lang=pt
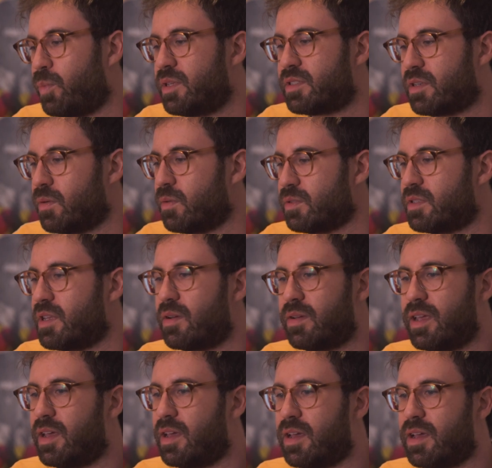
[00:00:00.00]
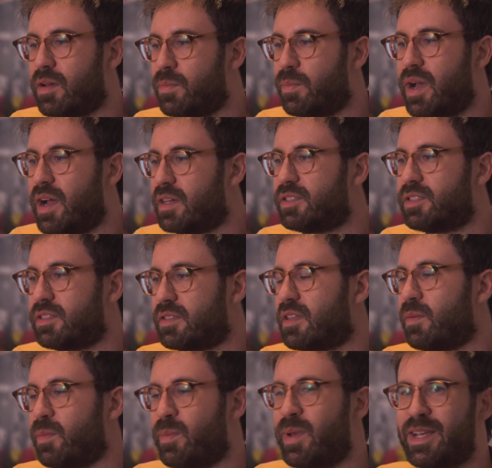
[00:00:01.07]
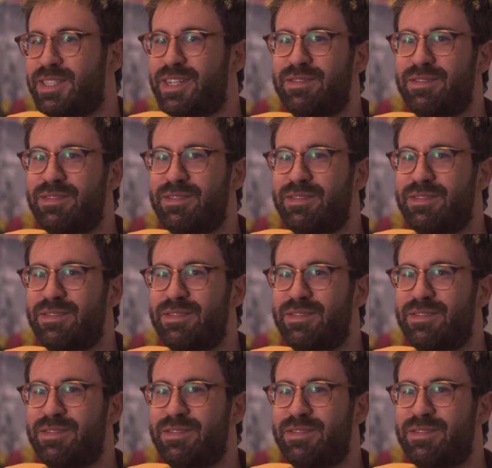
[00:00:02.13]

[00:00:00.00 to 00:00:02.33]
Por isso que eu considero que é, é uma arte extremamente